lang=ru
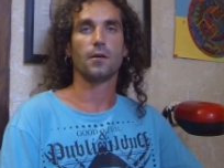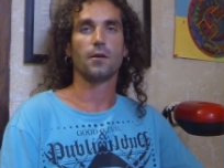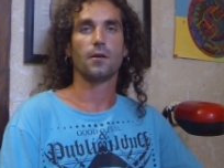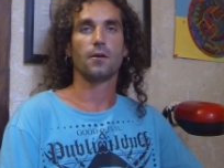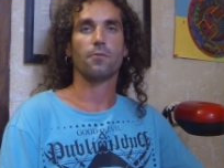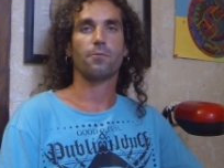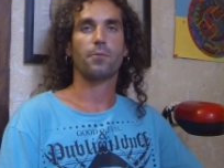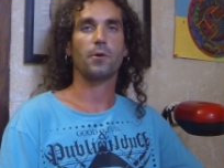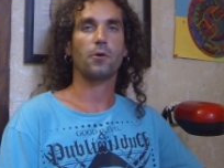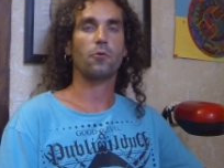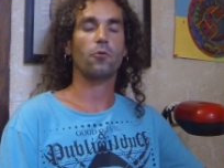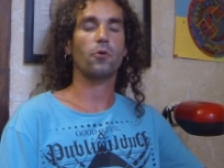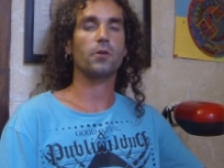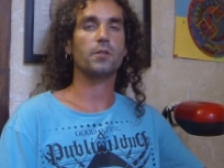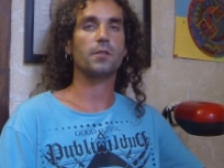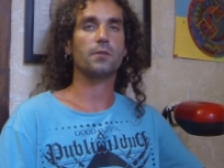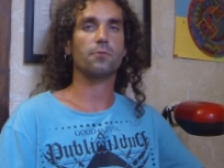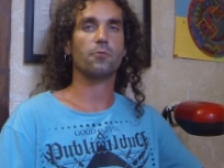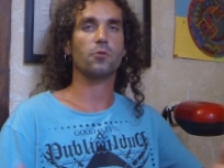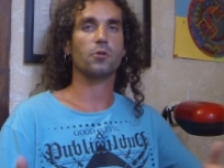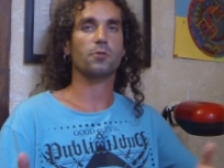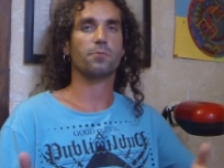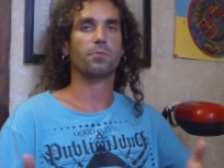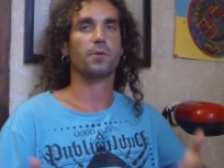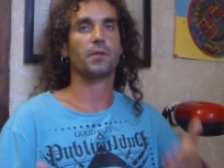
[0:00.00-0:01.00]
походе
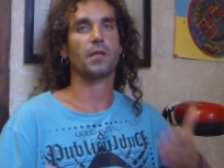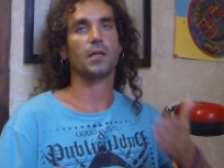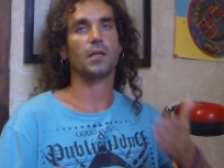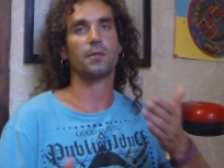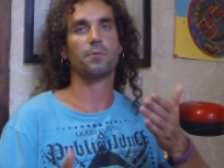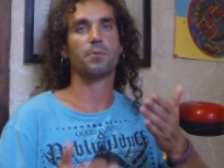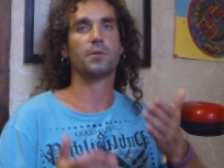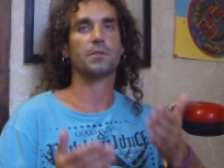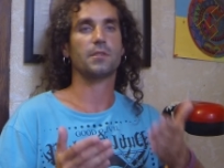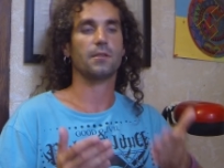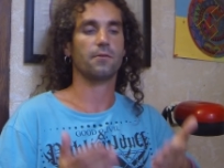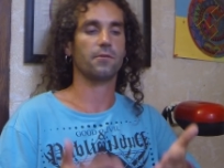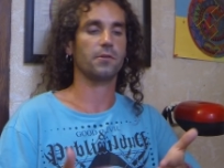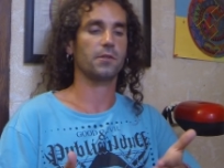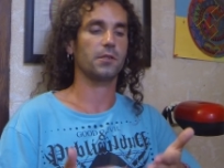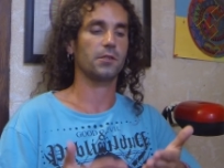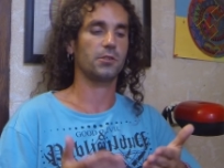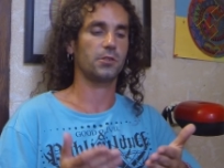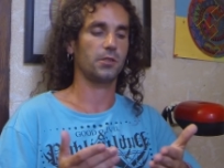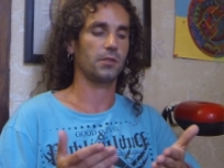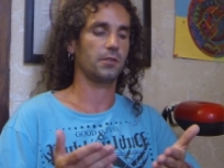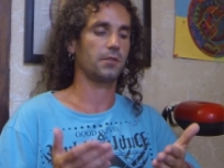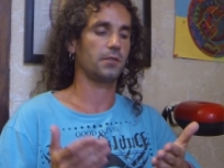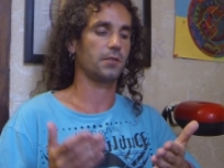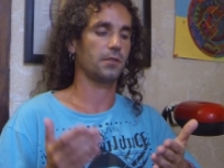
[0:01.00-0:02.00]
может понадобиться
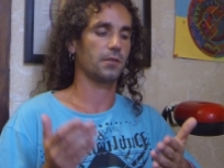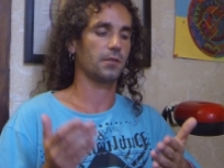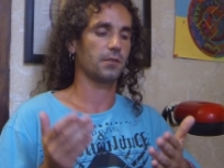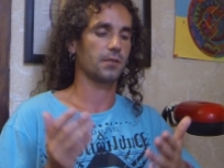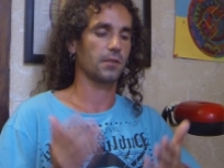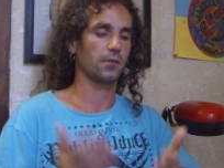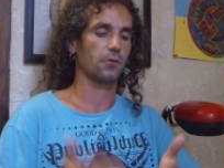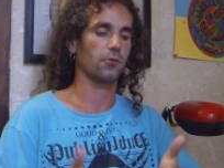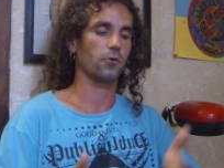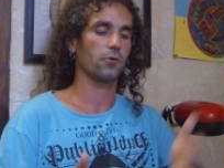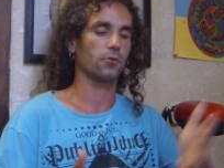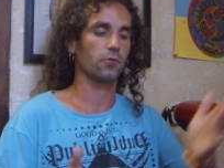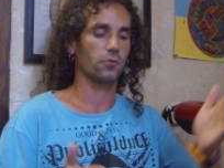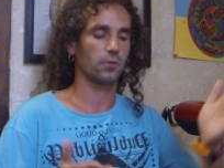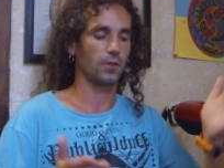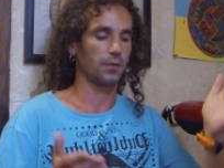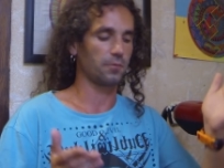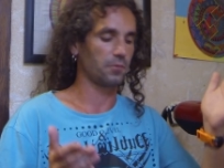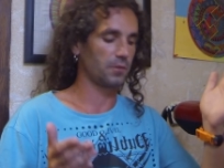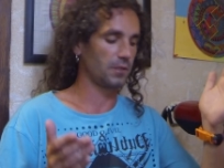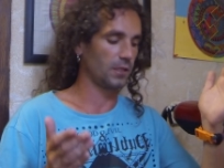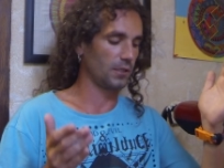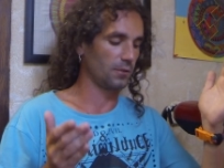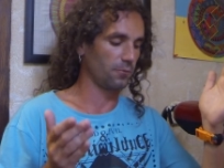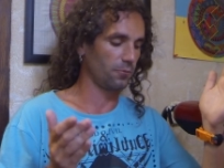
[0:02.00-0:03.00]
вытащить э, занозу
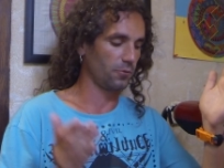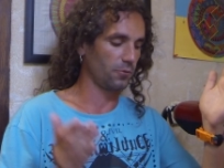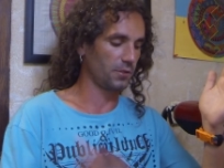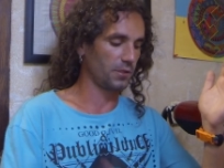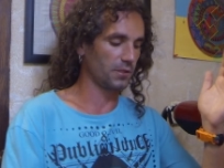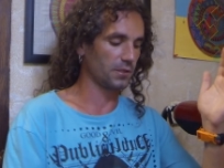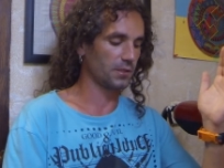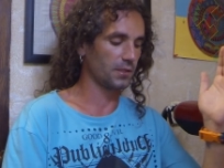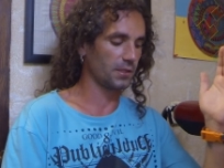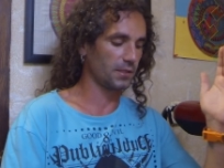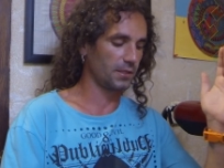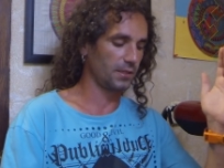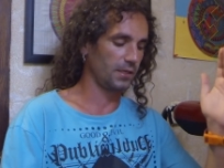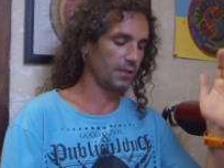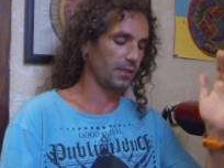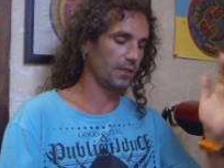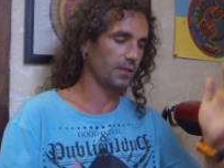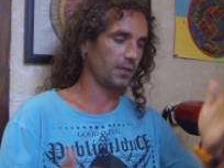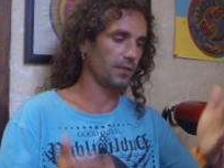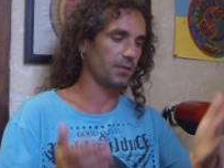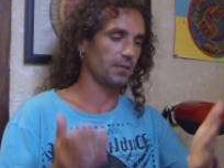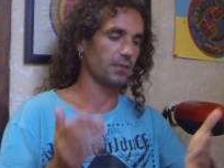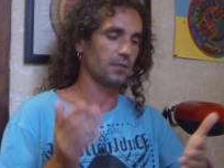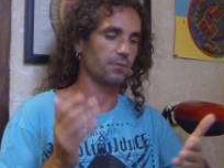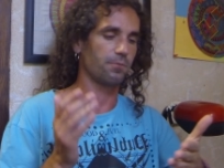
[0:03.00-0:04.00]
там где-нибудь из
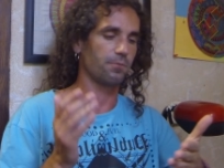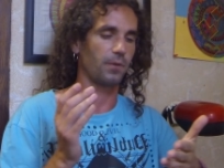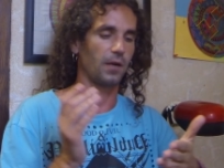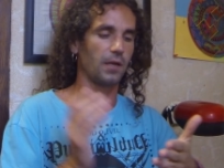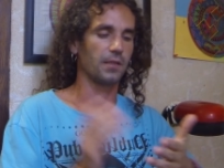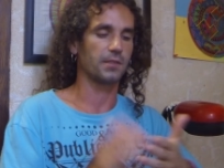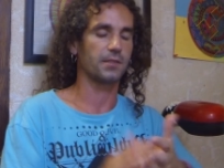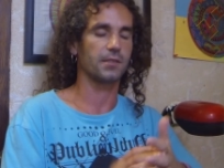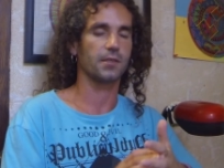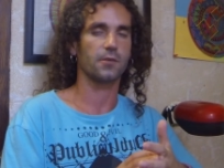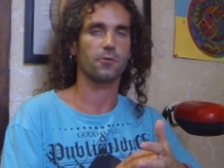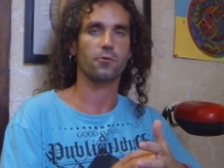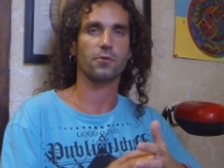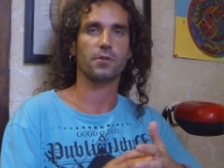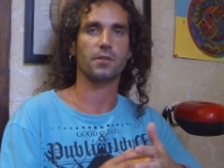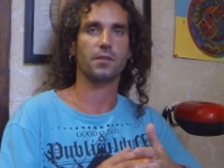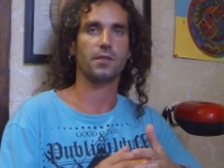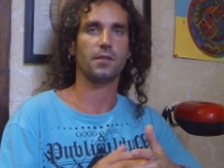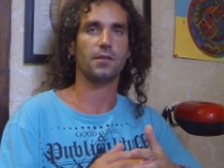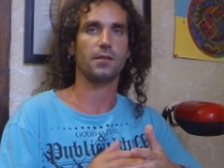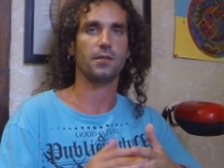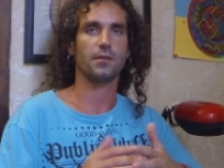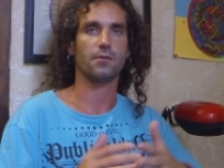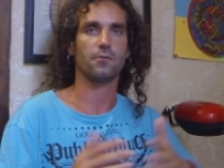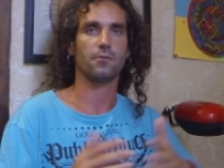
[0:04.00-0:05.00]
ноги, из пальца
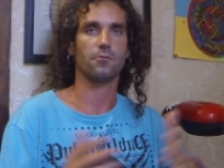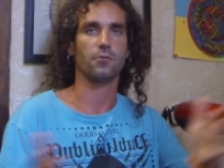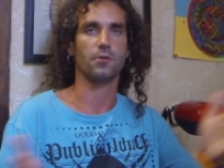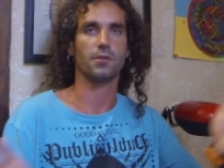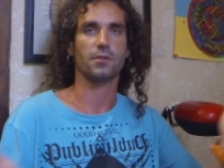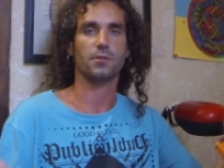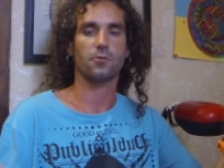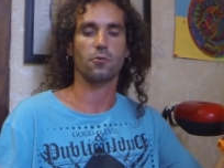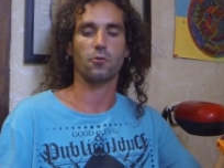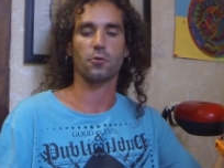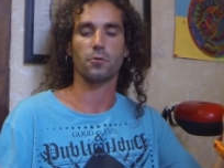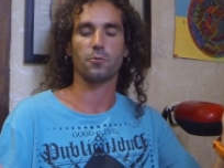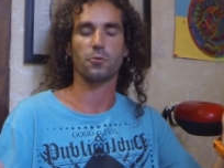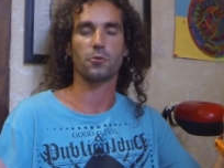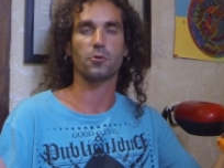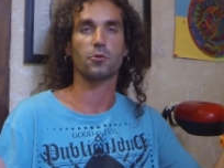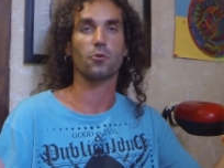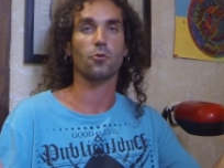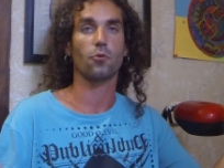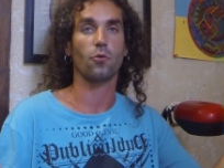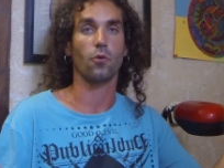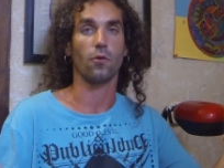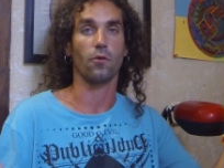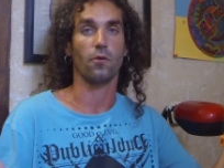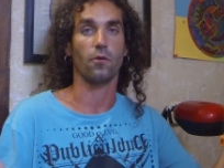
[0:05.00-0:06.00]
руки, ну из какого-нибудь
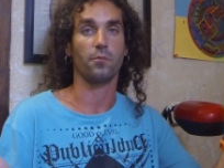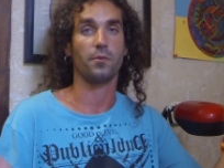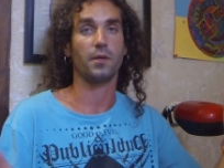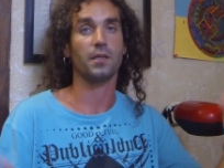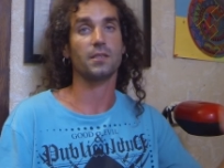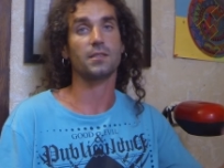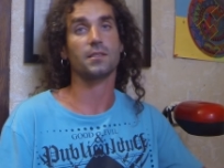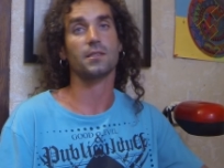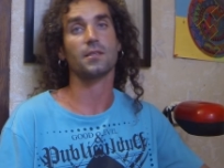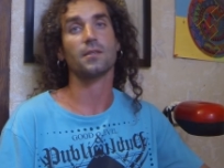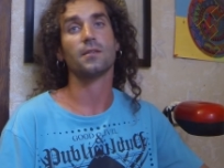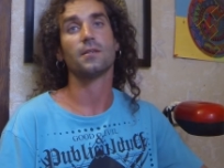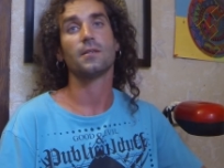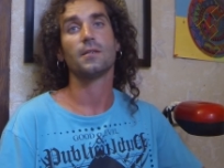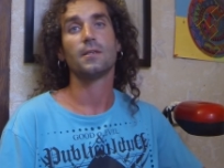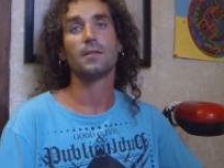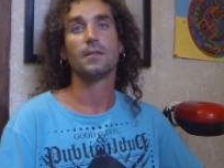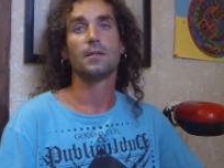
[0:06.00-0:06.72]
другого места.